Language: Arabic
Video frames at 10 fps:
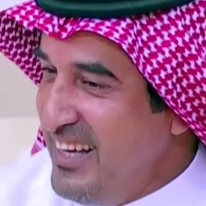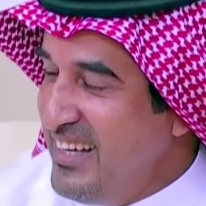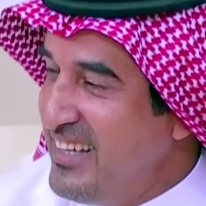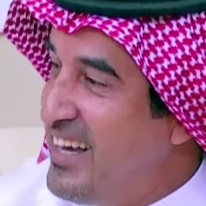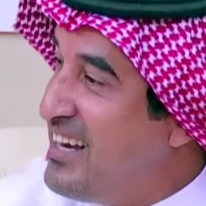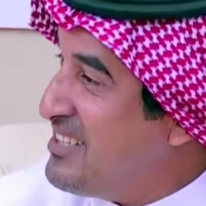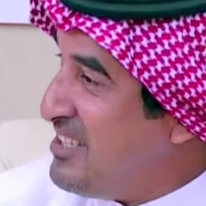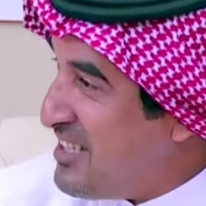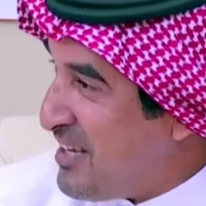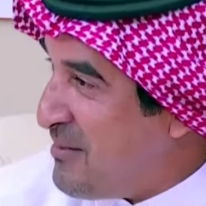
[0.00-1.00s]
قال انت
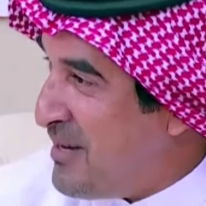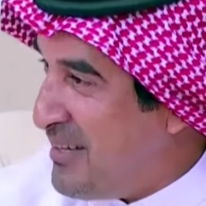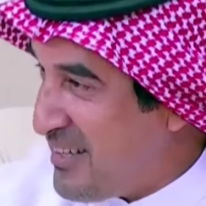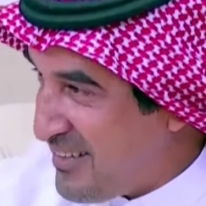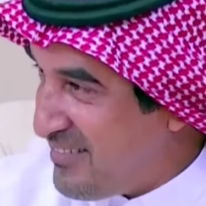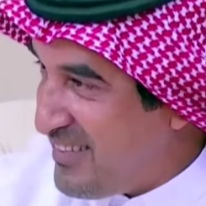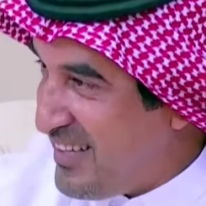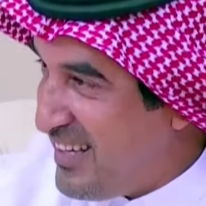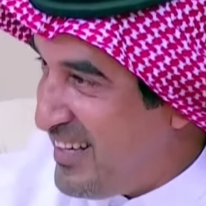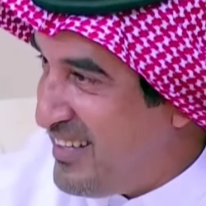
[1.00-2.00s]
عندك كبائر
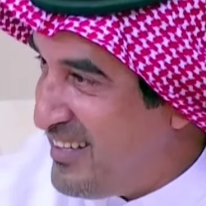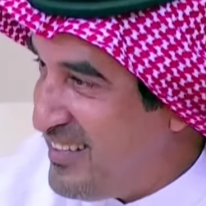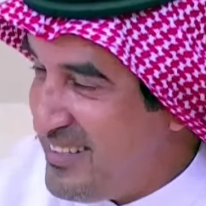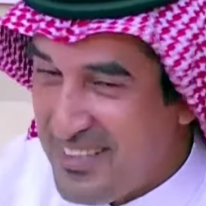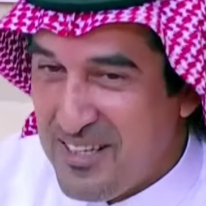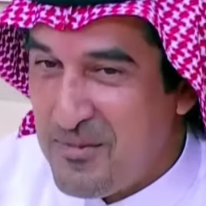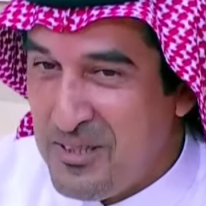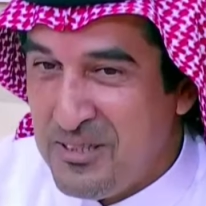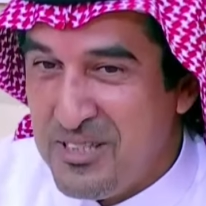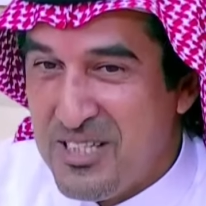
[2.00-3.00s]
عندك ابل
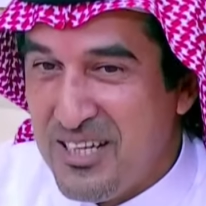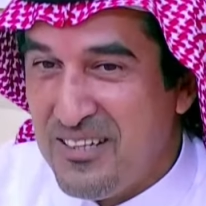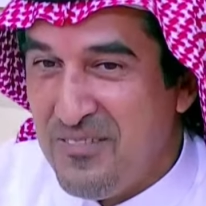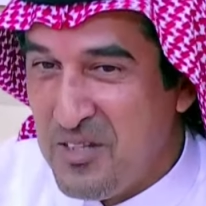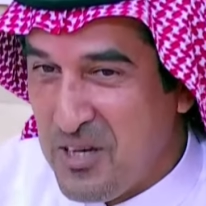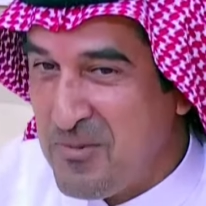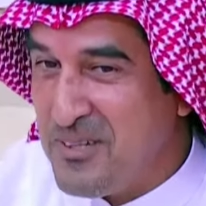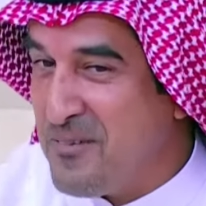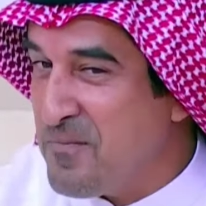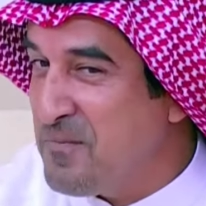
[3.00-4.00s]
عندك شيء عندك ابل
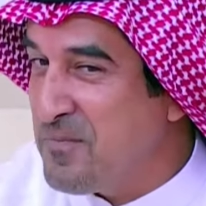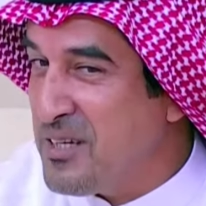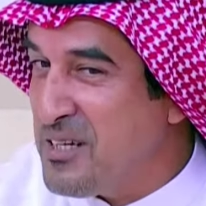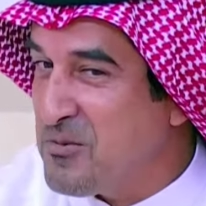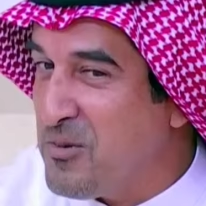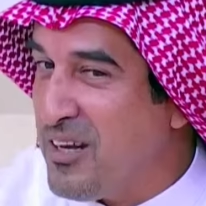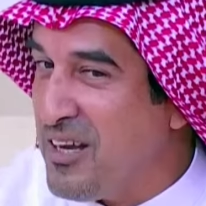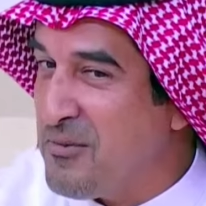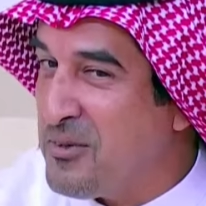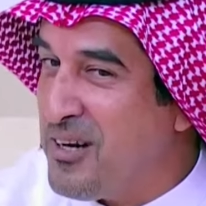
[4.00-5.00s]
قلت والله يا
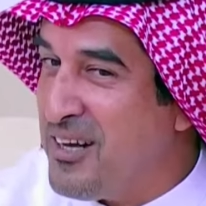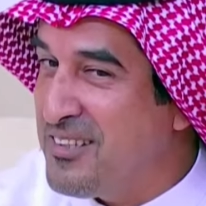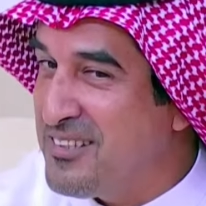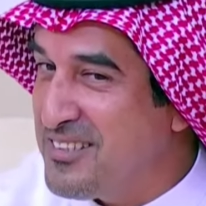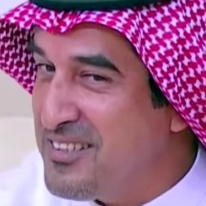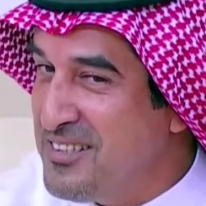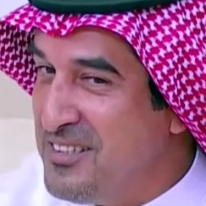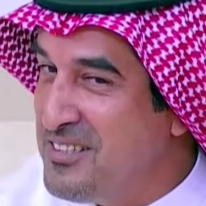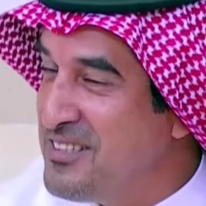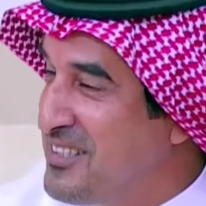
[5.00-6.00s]
ابو خالد
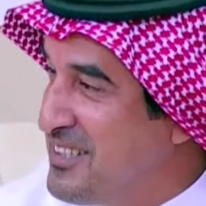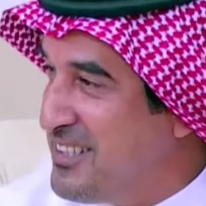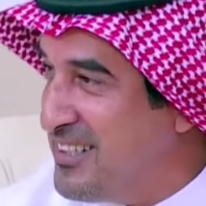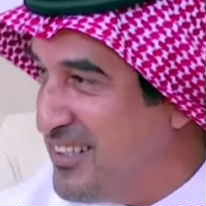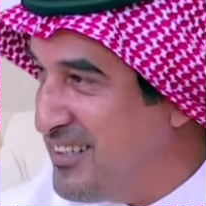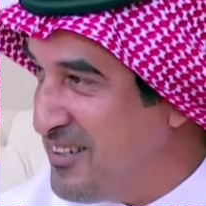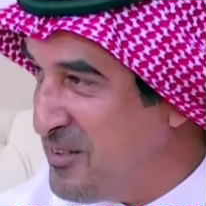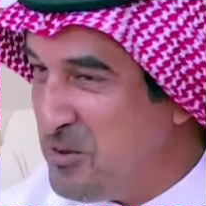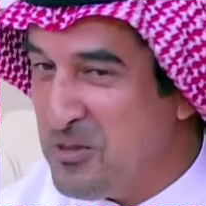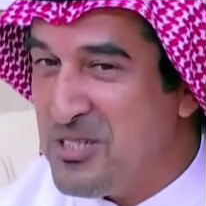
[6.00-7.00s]
عندي
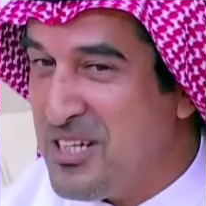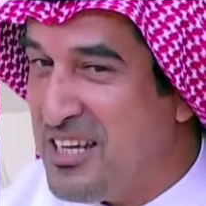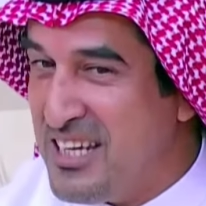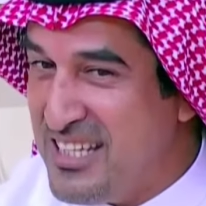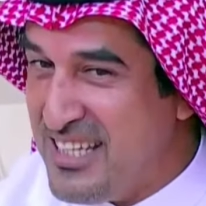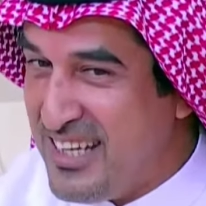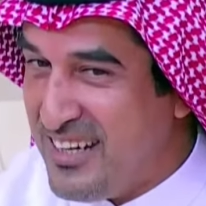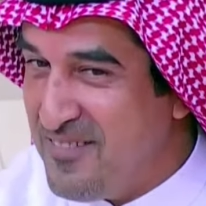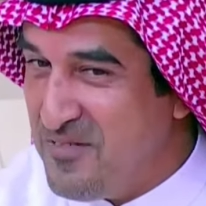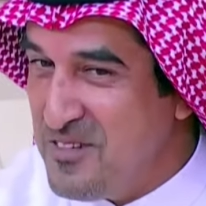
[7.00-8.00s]
قعود جايني هديه
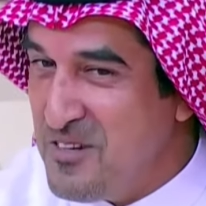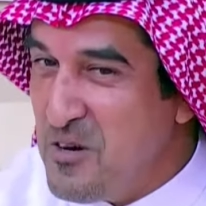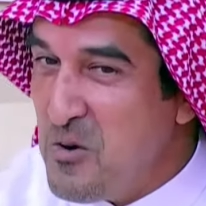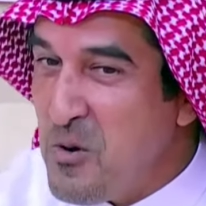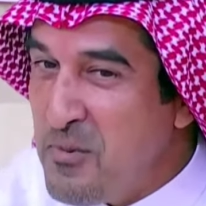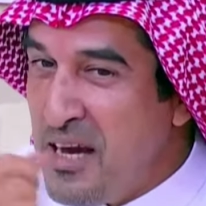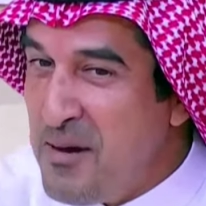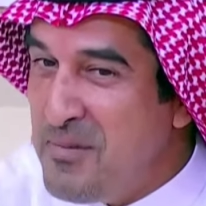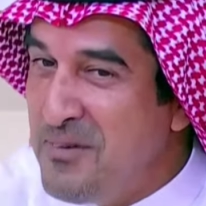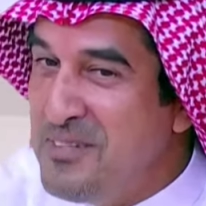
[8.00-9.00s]

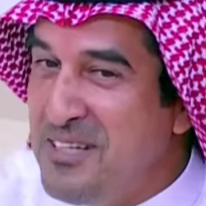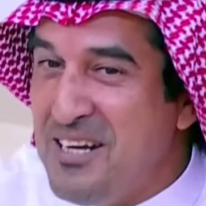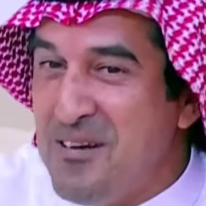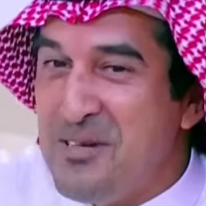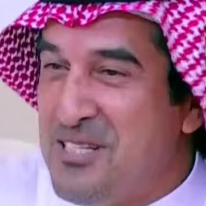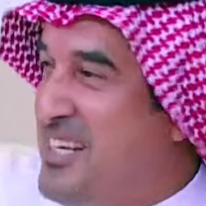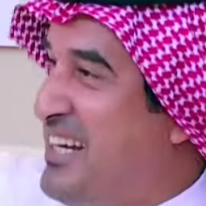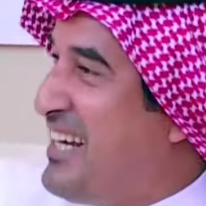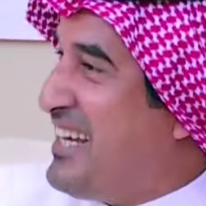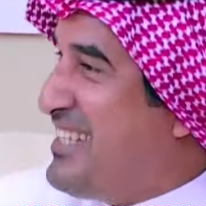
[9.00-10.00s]
وبحمله في دنه وبرسل
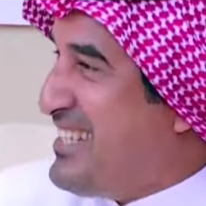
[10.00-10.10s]
عليك هديه